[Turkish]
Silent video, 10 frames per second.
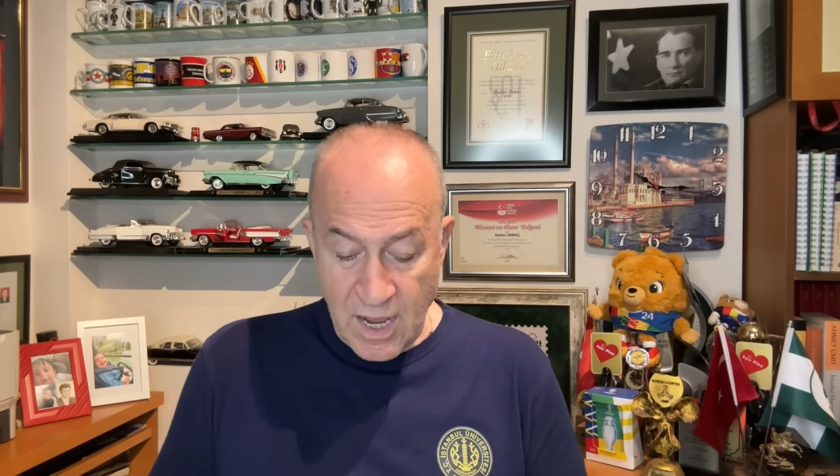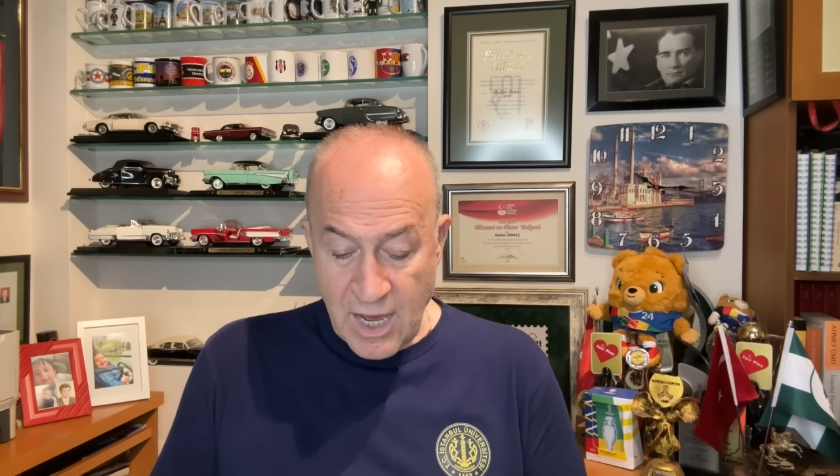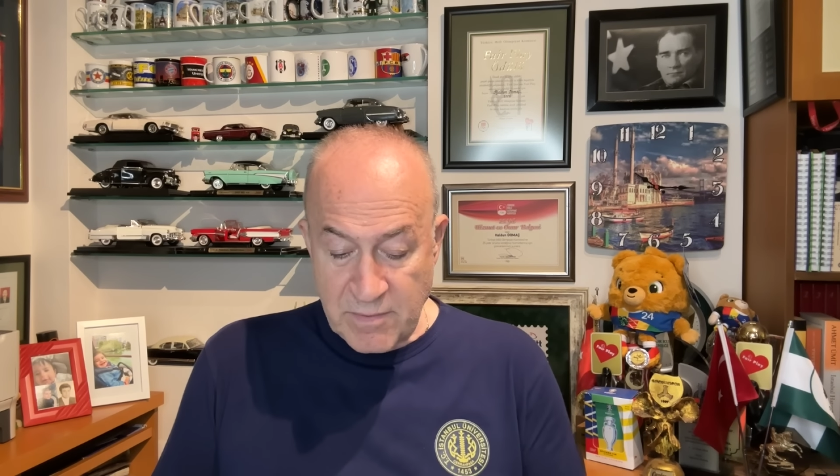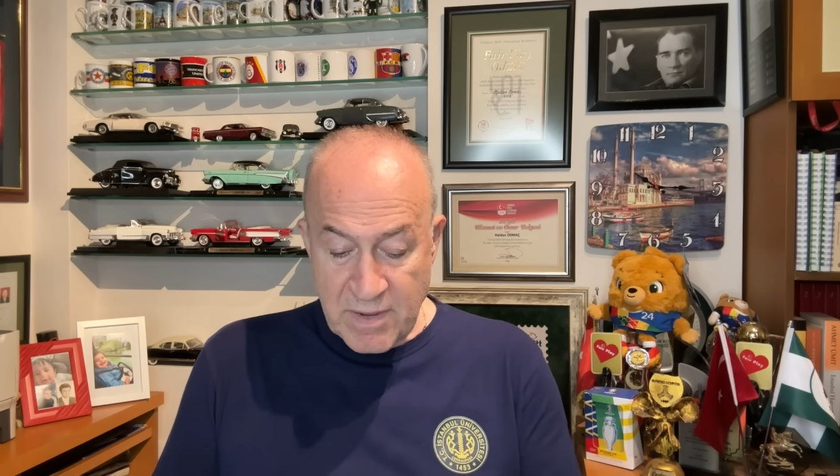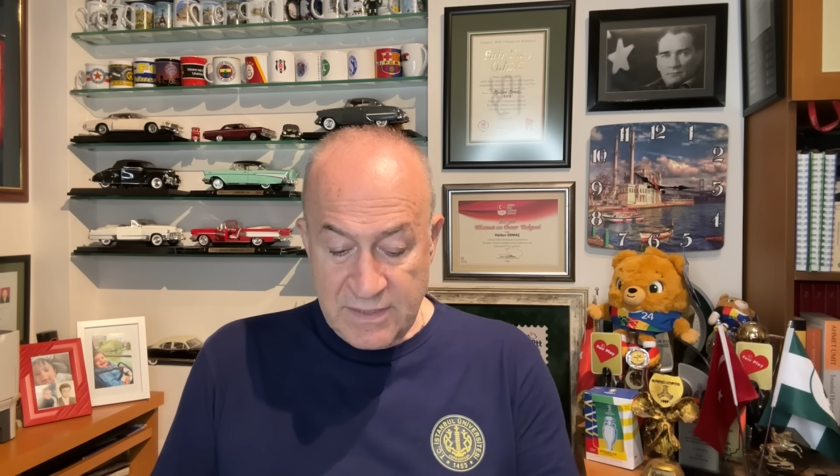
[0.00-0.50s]

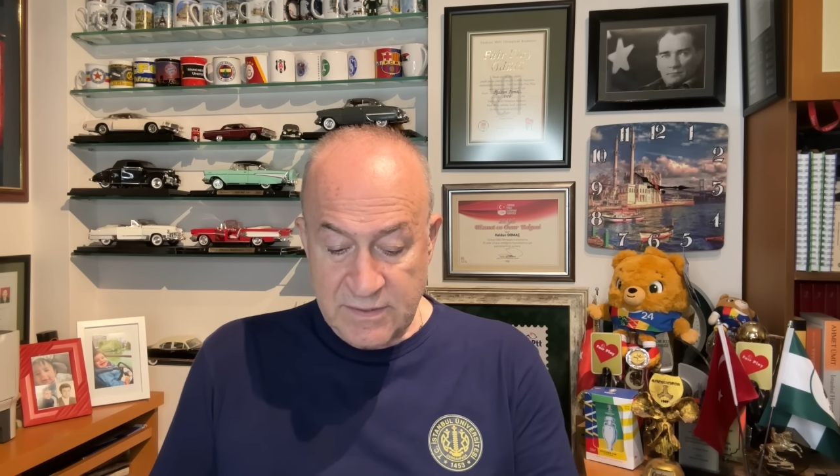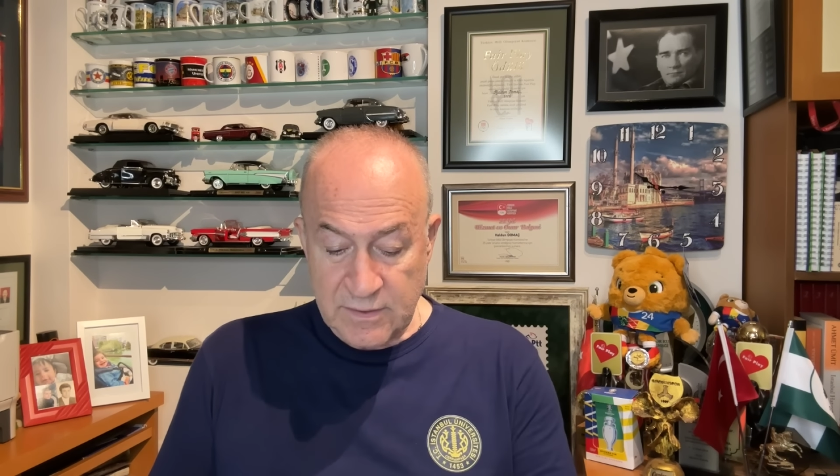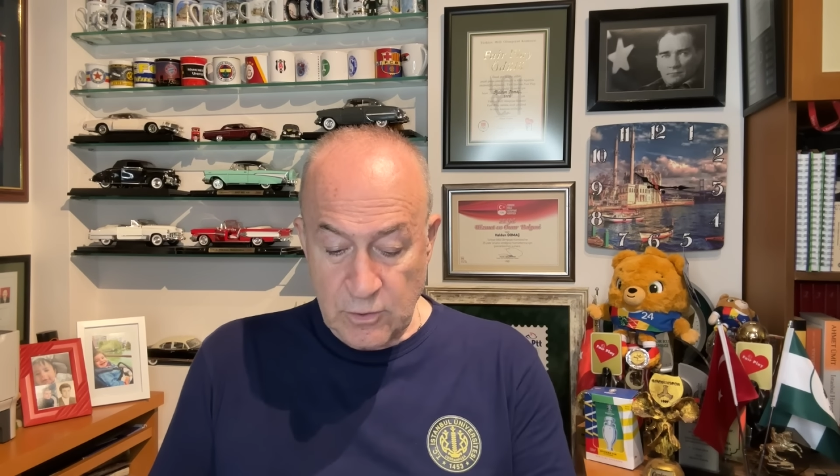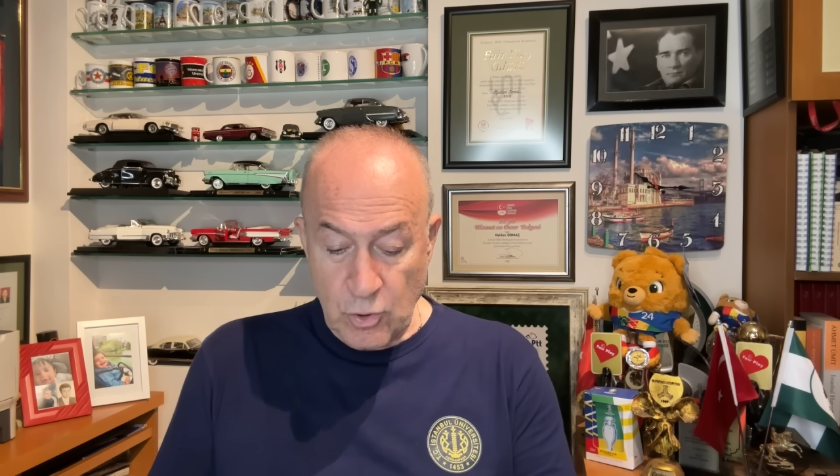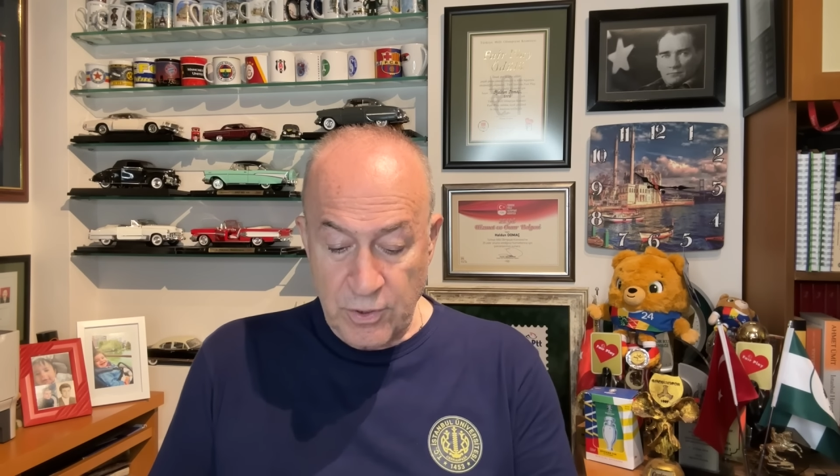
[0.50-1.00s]
Armand
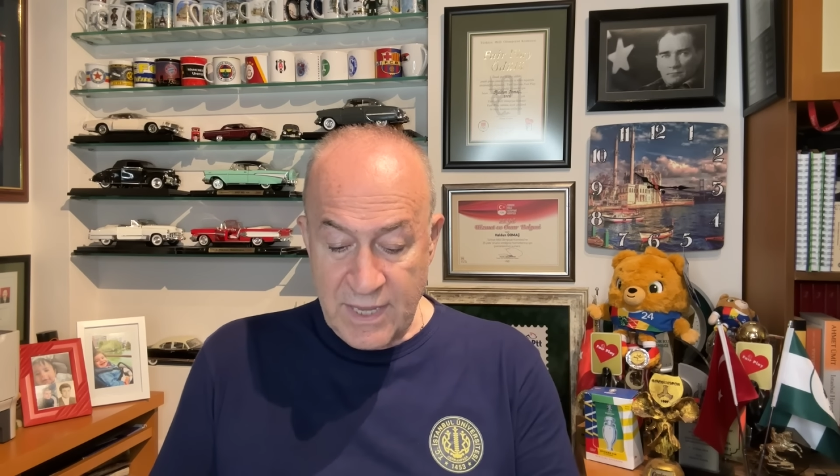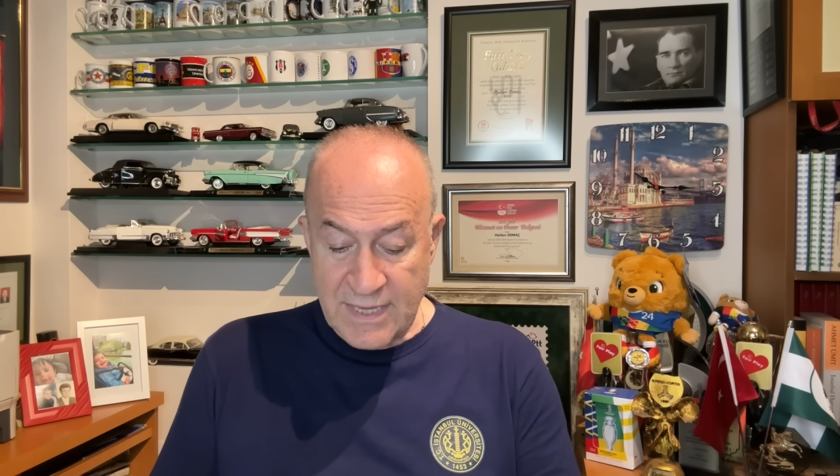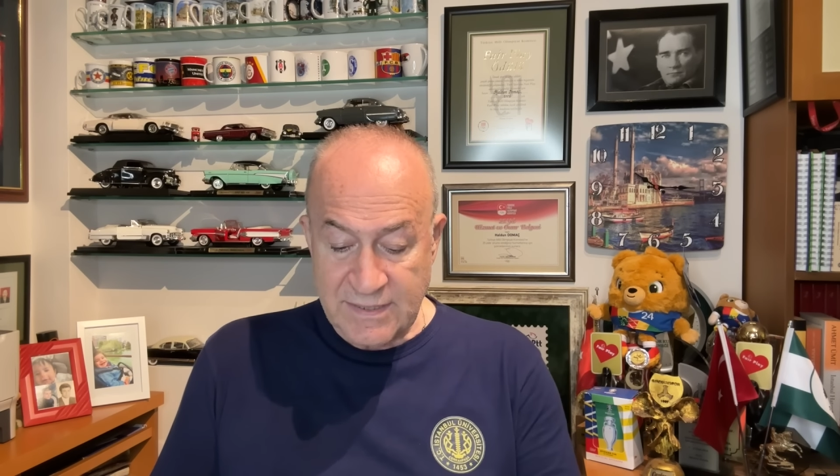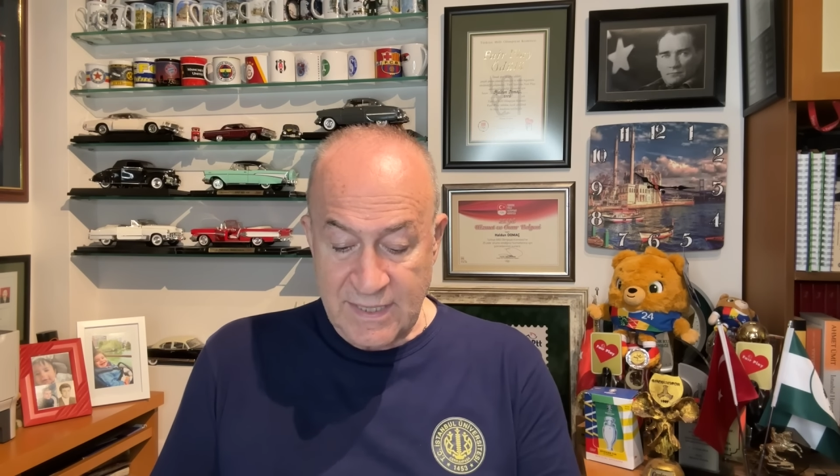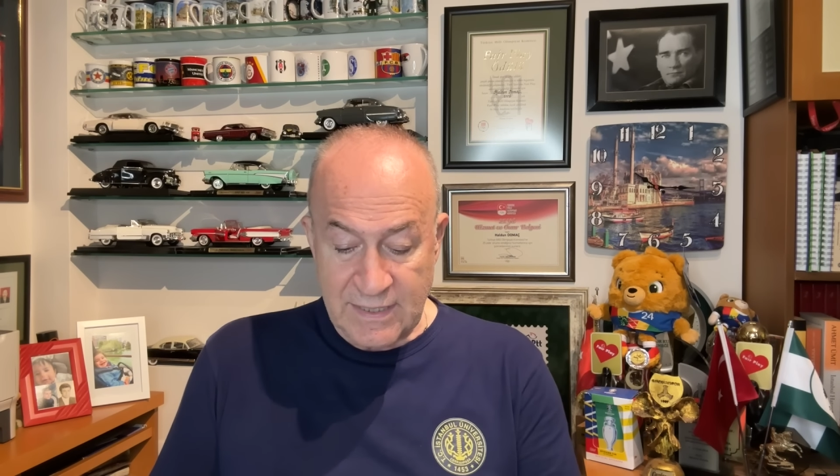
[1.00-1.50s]

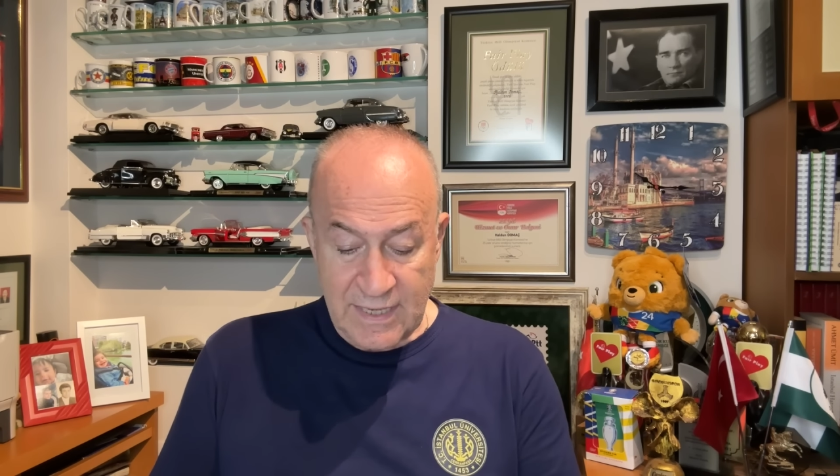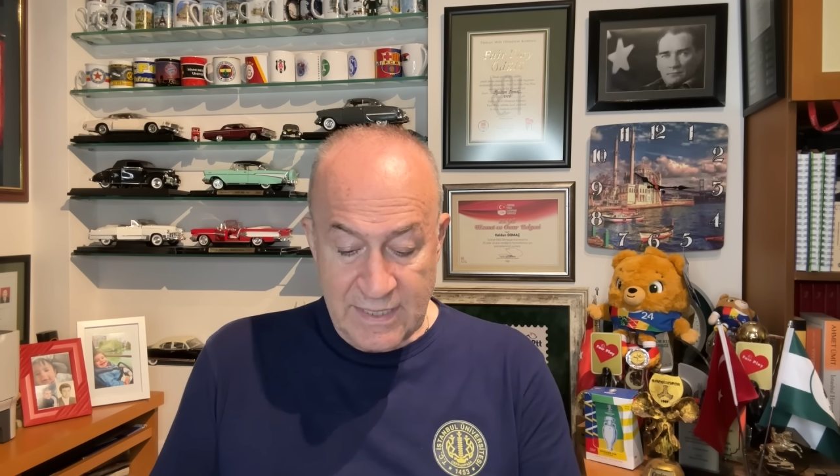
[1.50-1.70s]
Loriente ile